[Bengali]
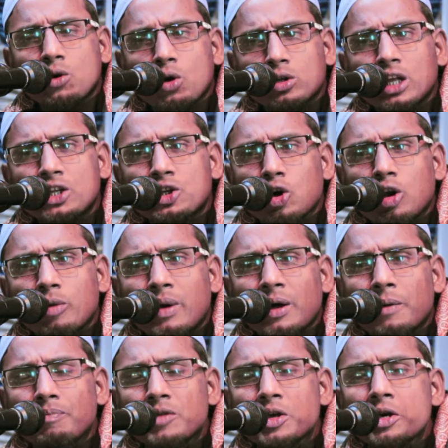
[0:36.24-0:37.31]
কথা চলবে
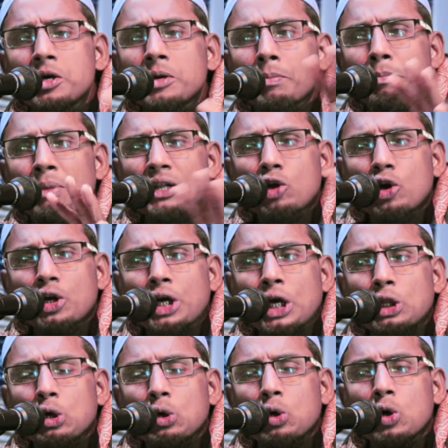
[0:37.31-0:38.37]

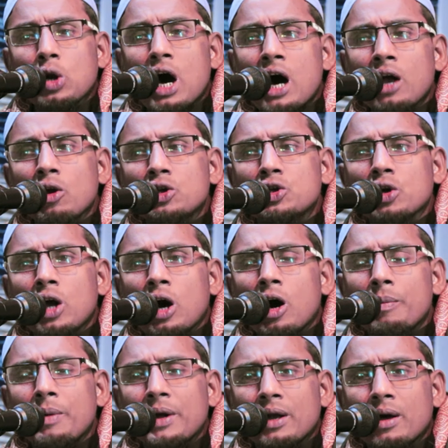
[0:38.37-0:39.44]
বিতর্কিত কোনো আলোচনা
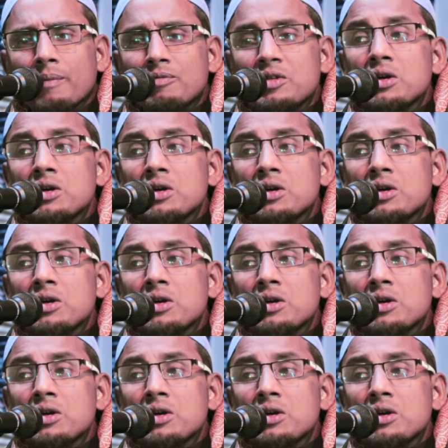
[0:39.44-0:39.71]
হবে না